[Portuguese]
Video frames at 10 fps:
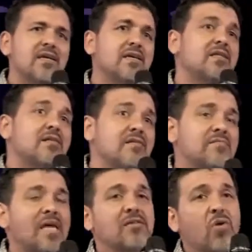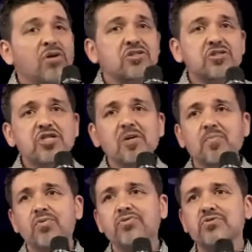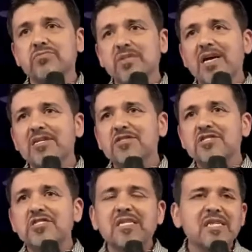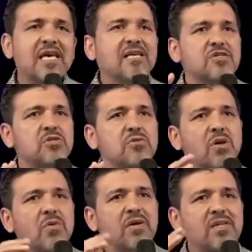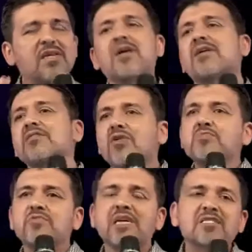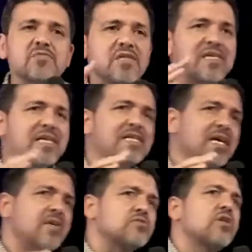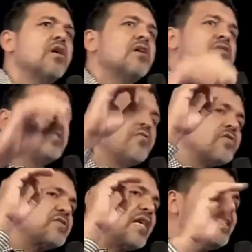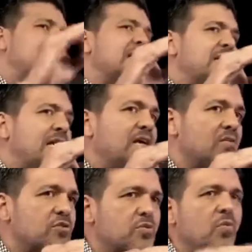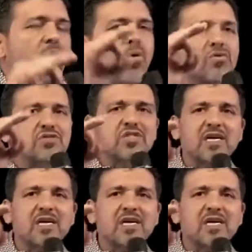E tem dois tipos né, de silêncio que eu queria que nós pudéssemos entender isso. Se você entender isso, com